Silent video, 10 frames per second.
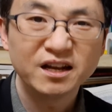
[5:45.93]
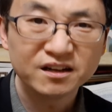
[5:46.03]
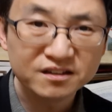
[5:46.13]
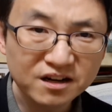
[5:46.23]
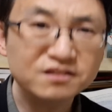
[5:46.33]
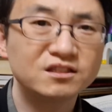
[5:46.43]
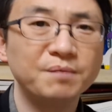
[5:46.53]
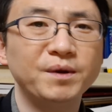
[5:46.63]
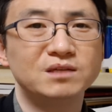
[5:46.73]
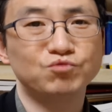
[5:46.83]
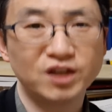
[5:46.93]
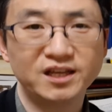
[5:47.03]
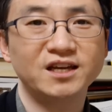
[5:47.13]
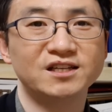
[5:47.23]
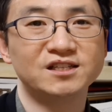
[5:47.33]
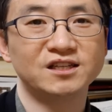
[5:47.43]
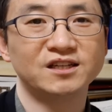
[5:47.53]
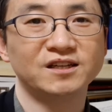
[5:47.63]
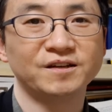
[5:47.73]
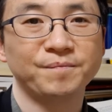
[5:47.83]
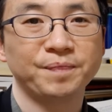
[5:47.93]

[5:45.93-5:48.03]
그래서 재판에서 문제가 됐겠지.